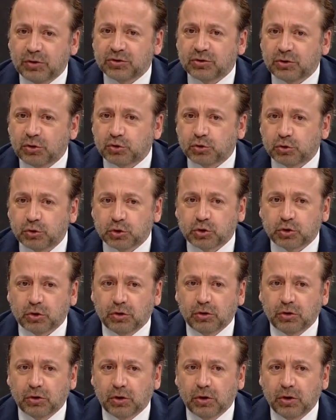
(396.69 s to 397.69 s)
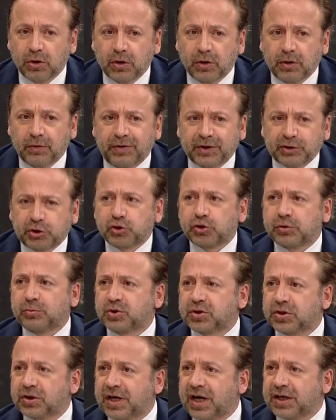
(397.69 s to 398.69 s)
Özsoy şunu söylüyor. FETÖ'cü
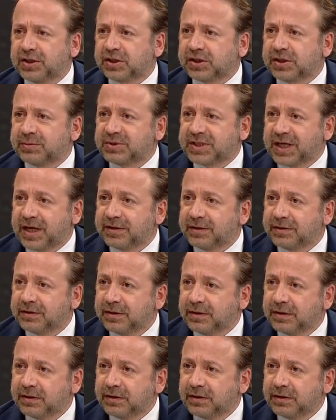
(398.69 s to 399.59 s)
müsün kardeşim sen?